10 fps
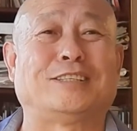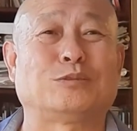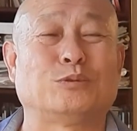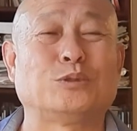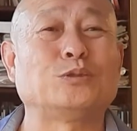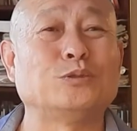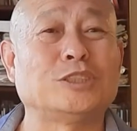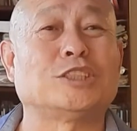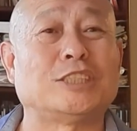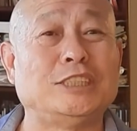那祖宗从
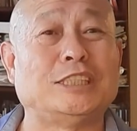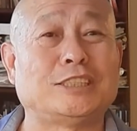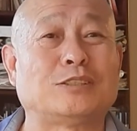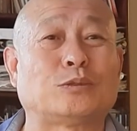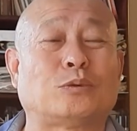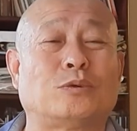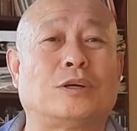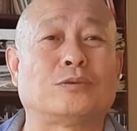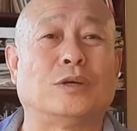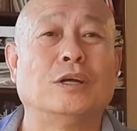自身印证到动物
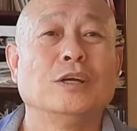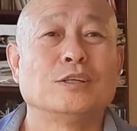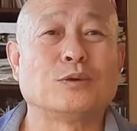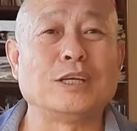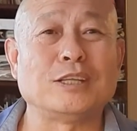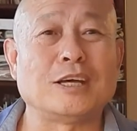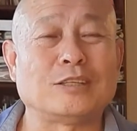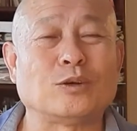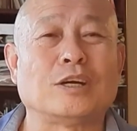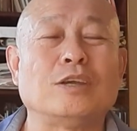上去，所以呢
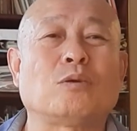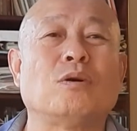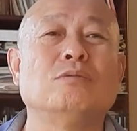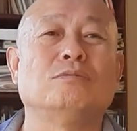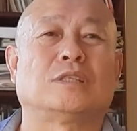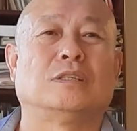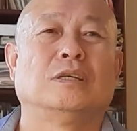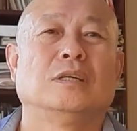就可以控制。